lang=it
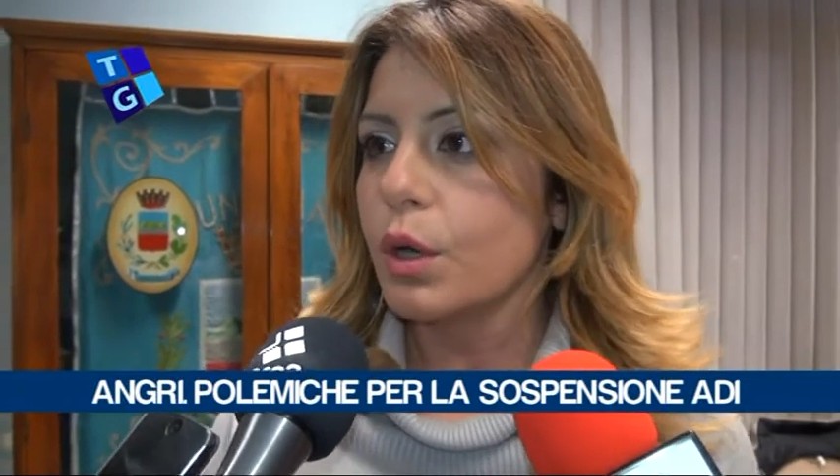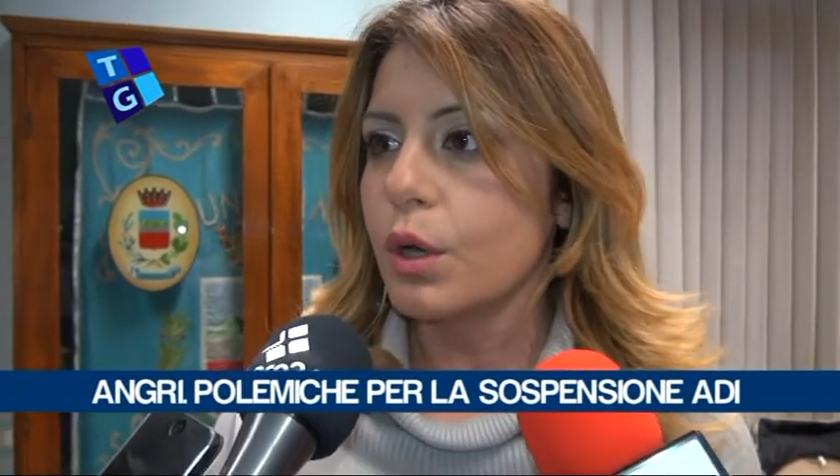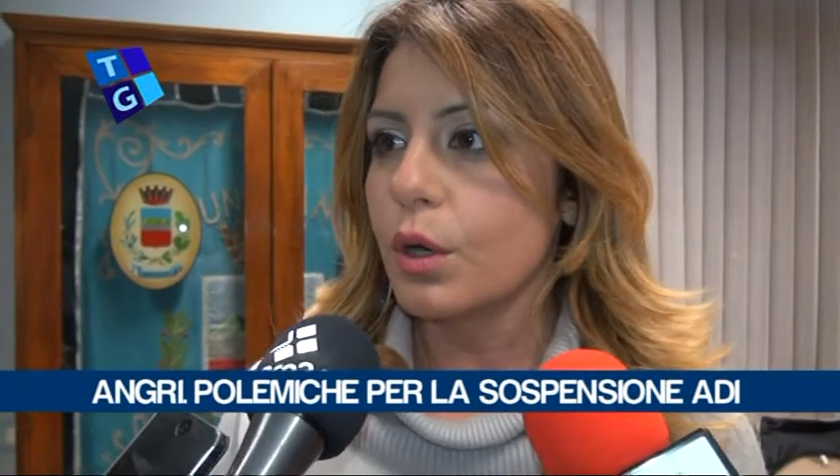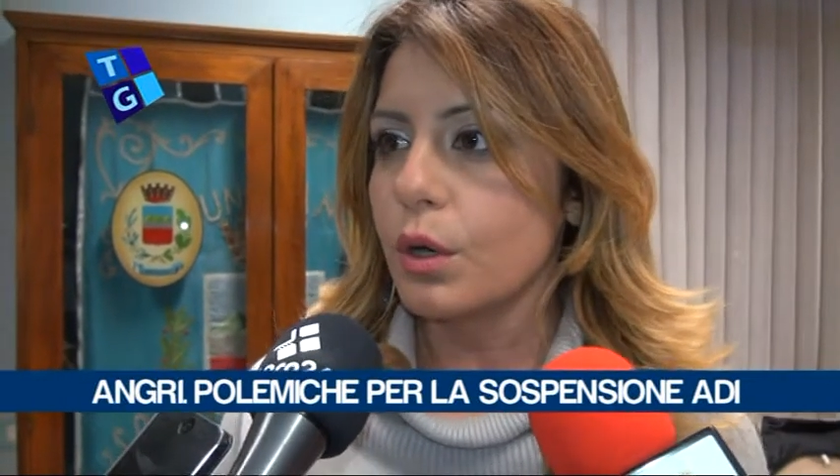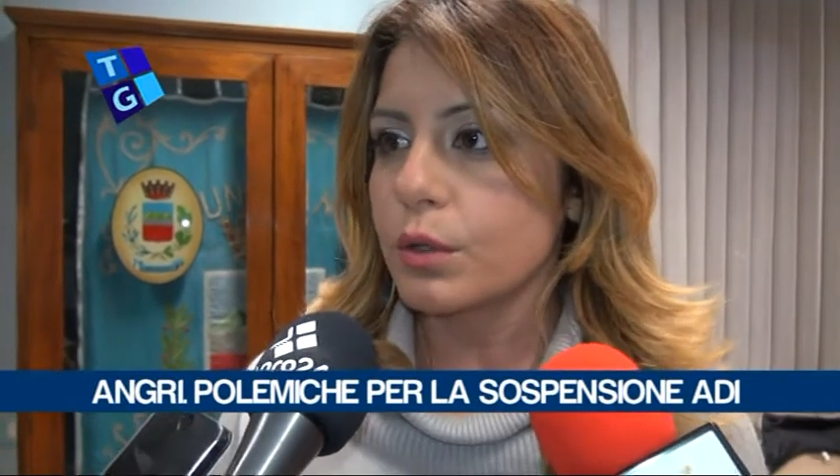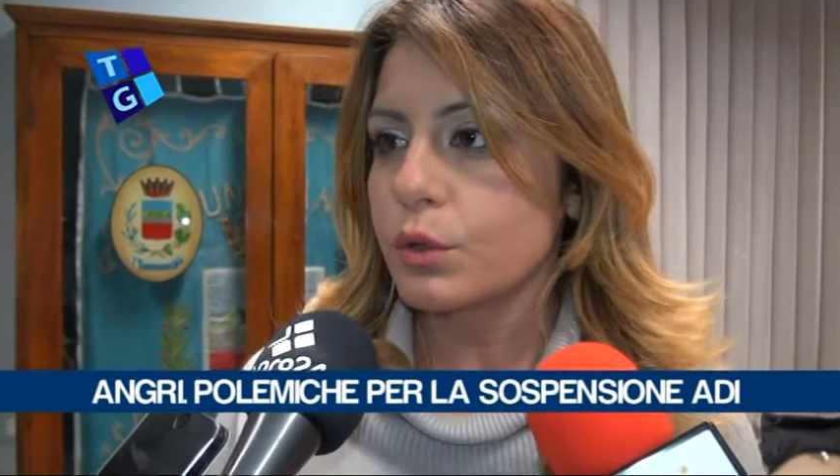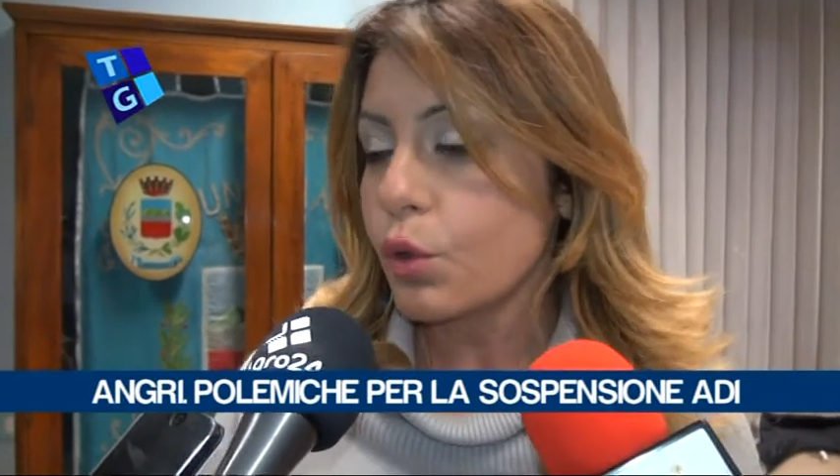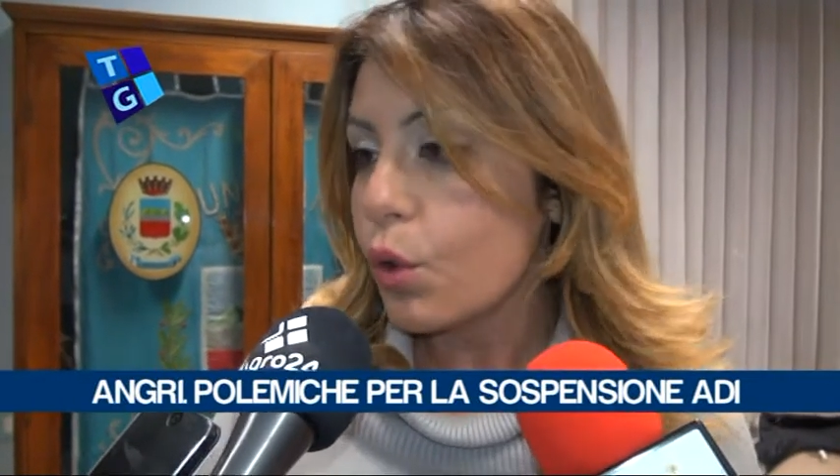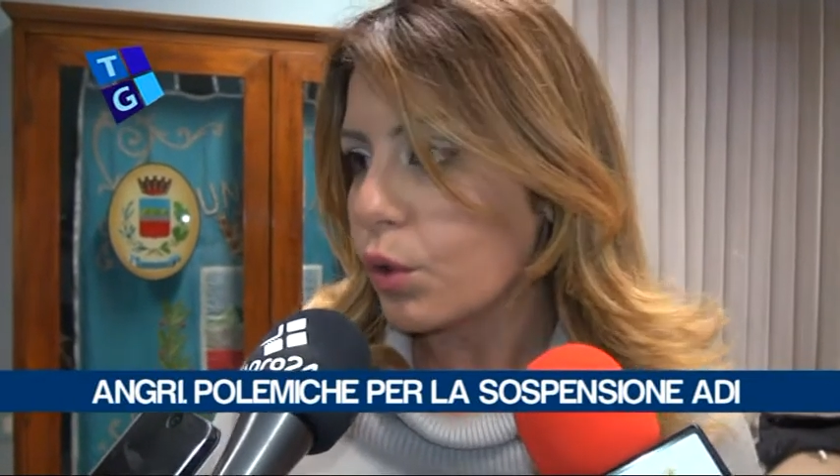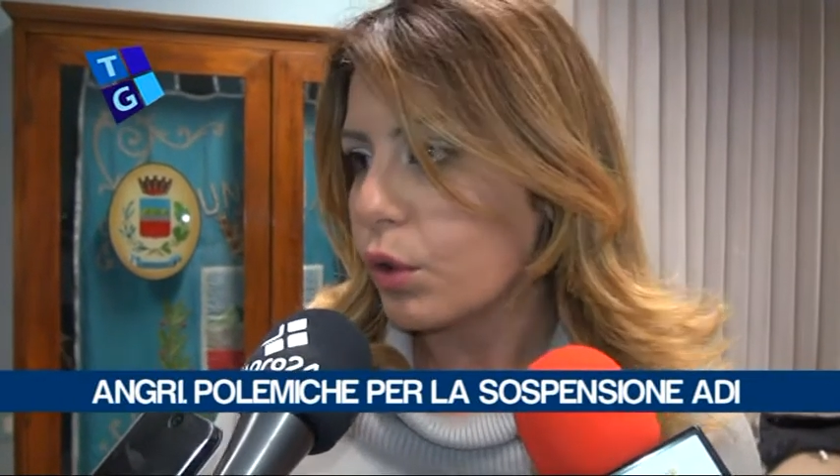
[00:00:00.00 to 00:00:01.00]
eh,
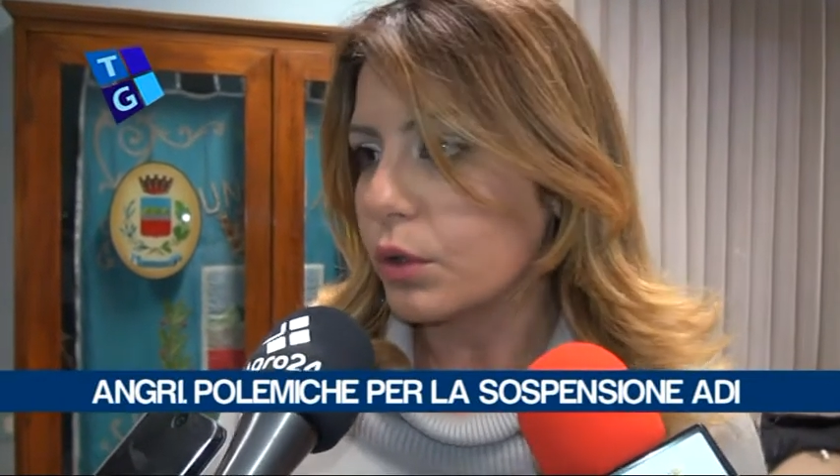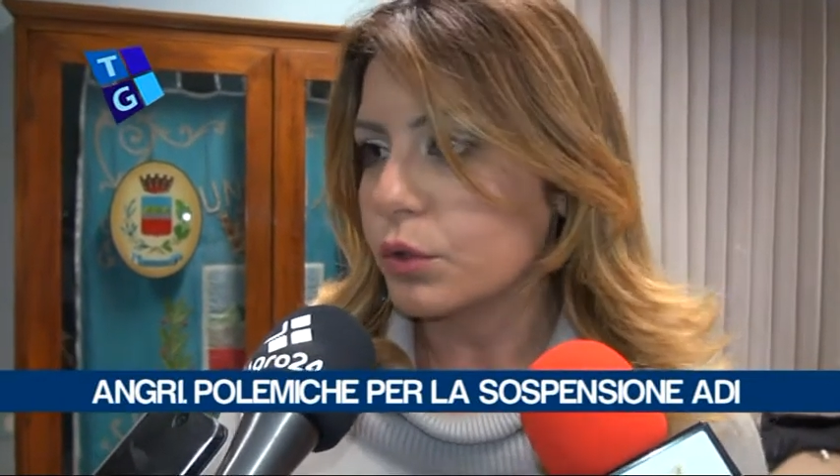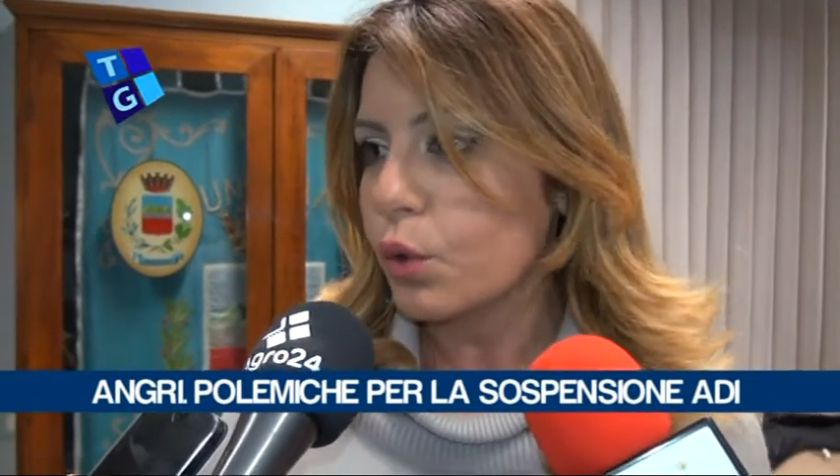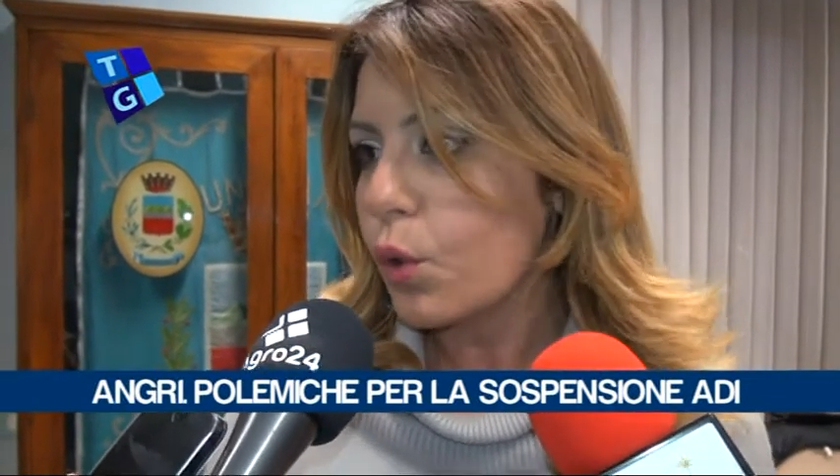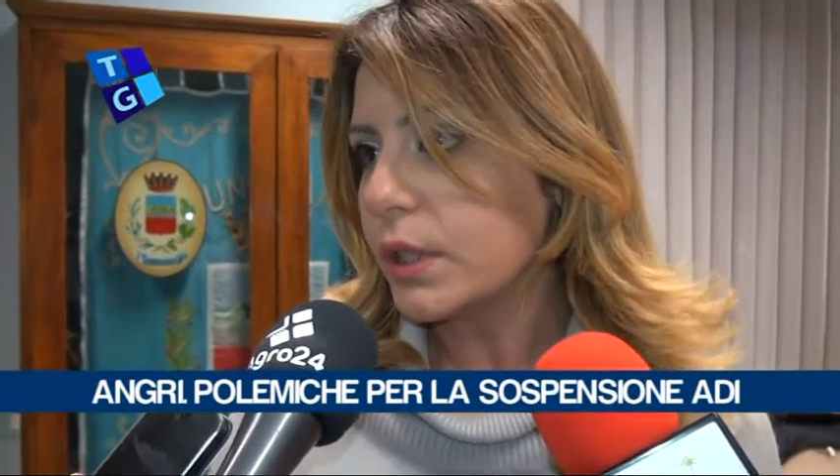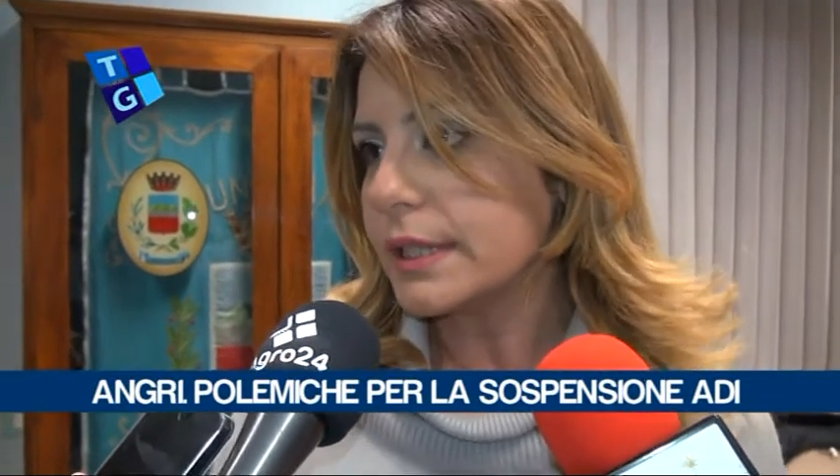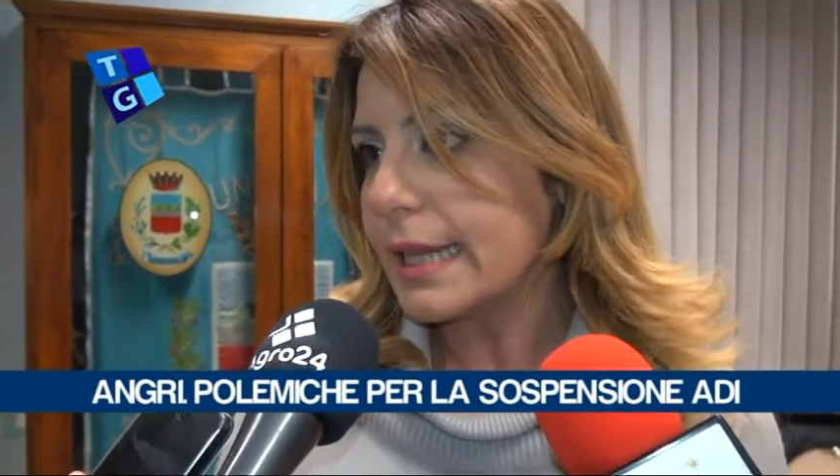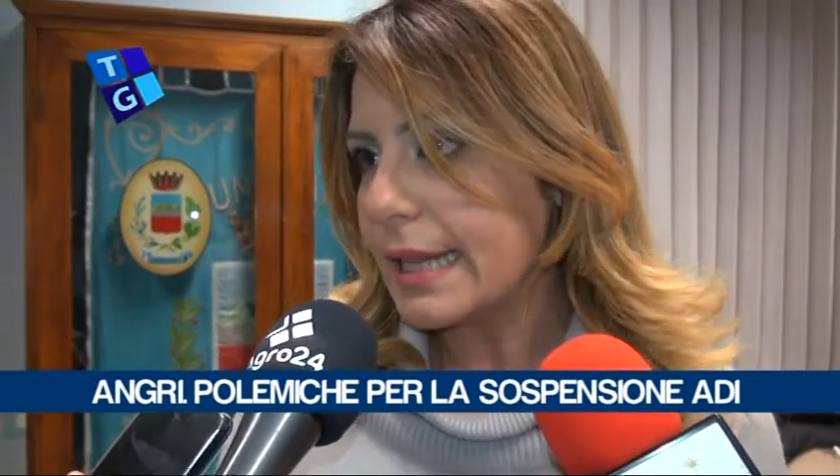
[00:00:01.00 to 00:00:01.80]
solo soli